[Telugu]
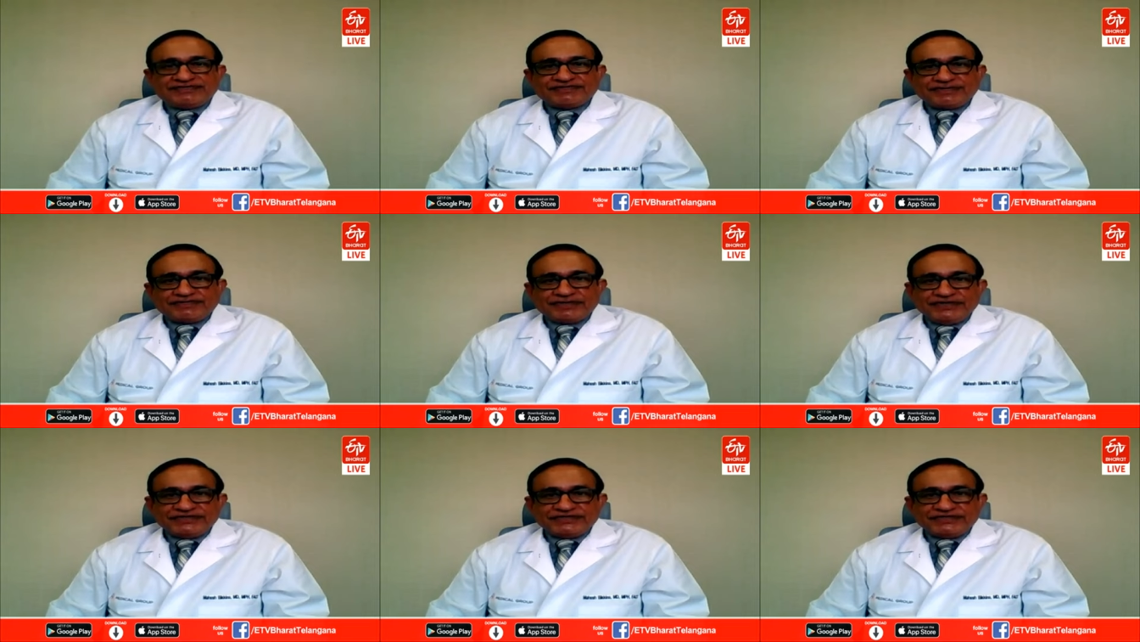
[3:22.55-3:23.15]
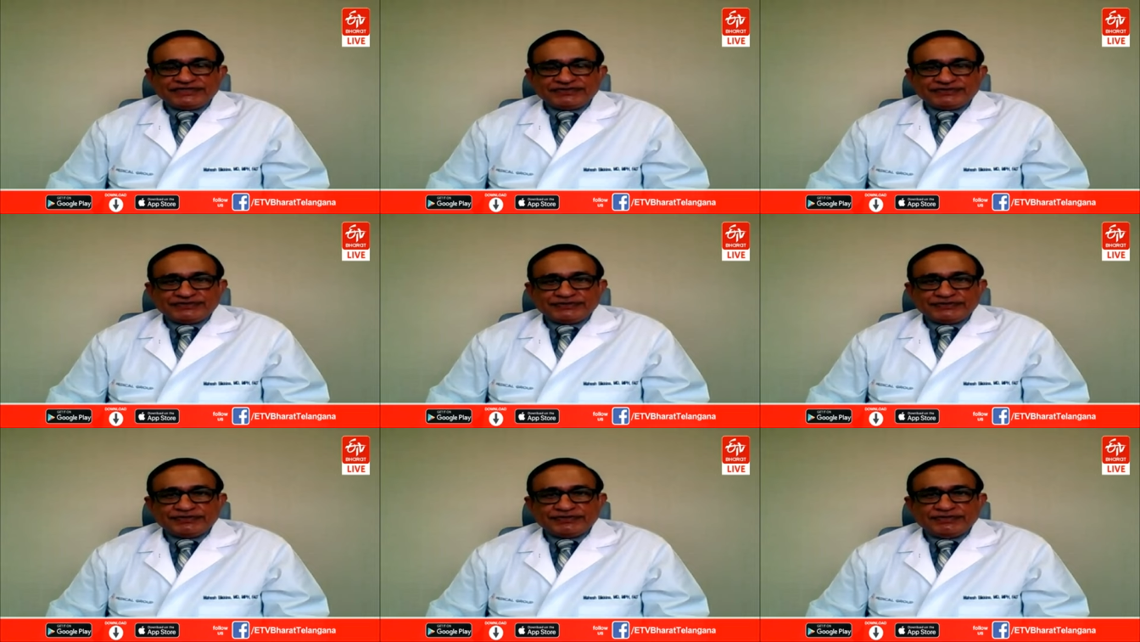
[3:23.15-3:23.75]
ఆఫ్ ద
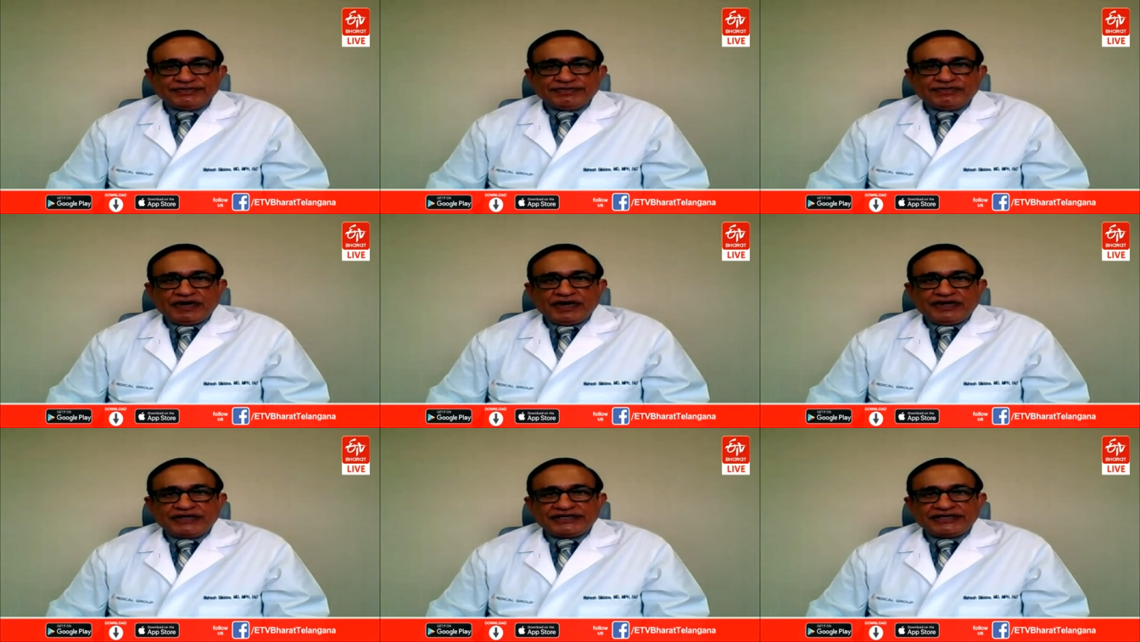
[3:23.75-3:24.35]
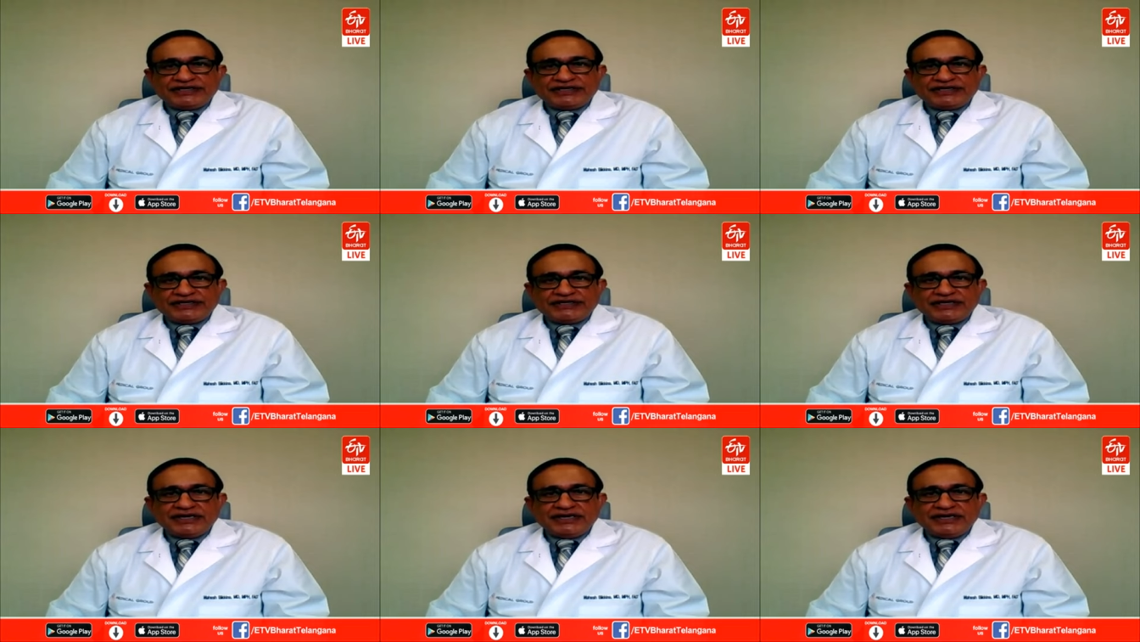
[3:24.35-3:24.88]
పేషెంట్స్ వాళ్ళకి